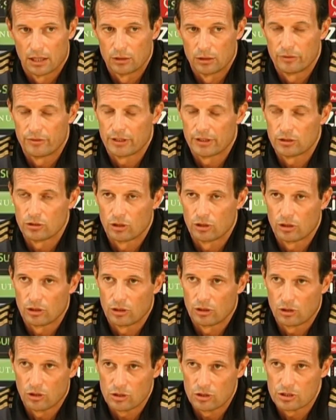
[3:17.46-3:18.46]
hanno
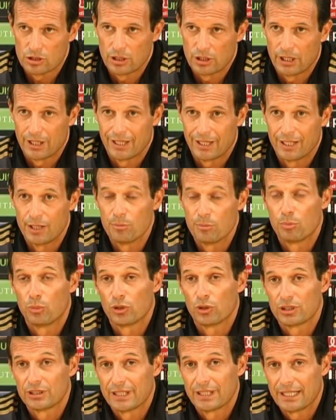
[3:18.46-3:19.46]
fatto cose
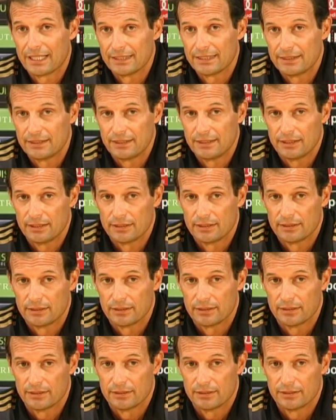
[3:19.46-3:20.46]
importanti
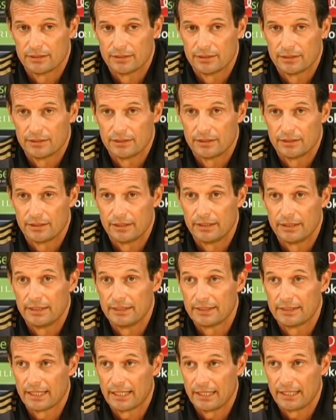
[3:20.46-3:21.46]
eh, in
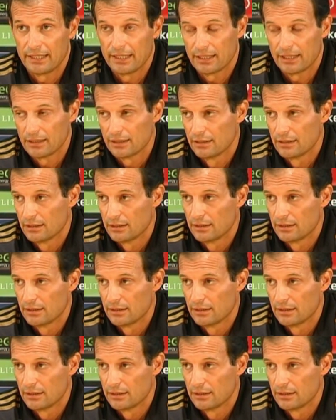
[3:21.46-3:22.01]
Italia.